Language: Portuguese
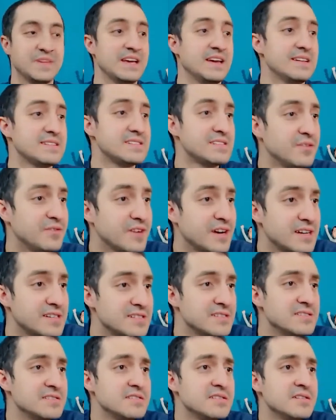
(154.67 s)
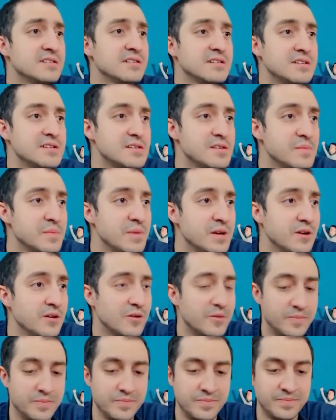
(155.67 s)
Essa frasezinha aqui também,
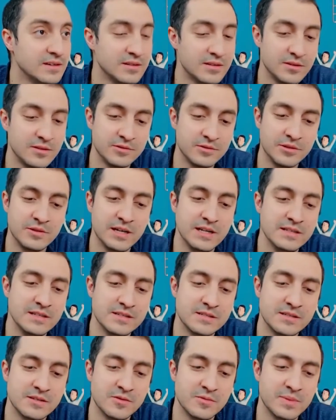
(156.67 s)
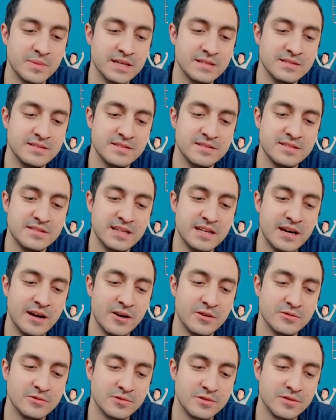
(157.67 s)
ó. Então não há lição mais
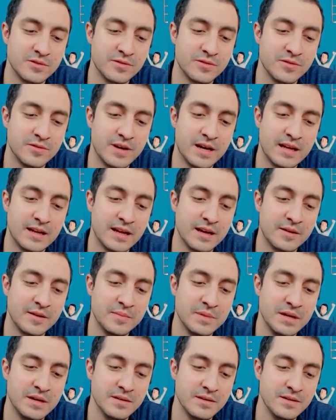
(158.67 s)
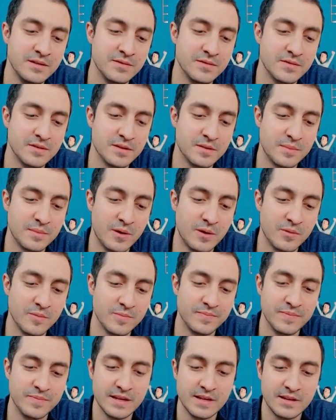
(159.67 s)
desleal do que falar bem e viver mal.
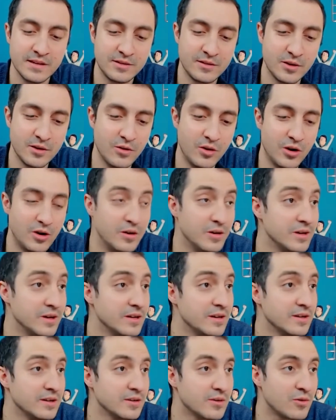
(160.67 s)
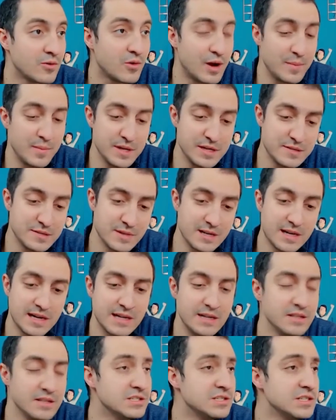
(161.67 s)
Então, ó, com a mesma
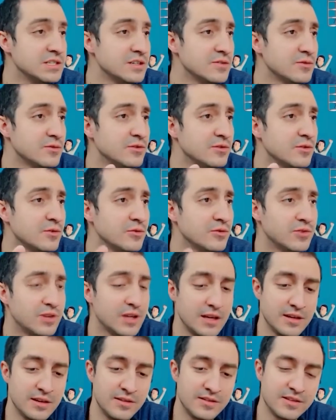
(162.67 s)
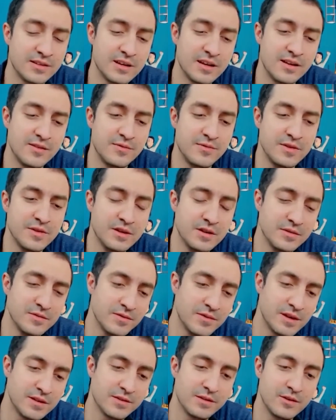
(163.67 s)
canetinha você consegue escrever,
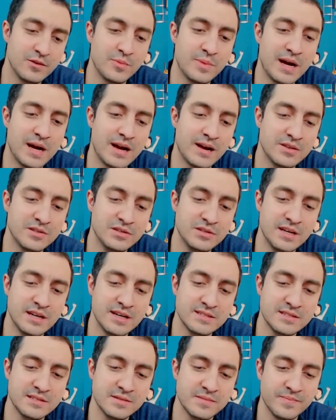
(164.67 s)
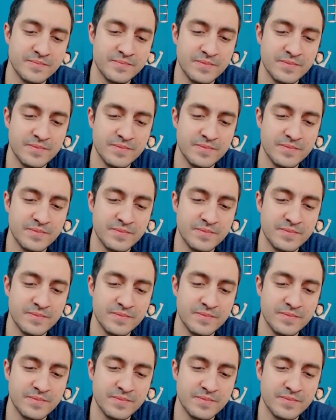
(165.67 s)
fazer uma arte dessa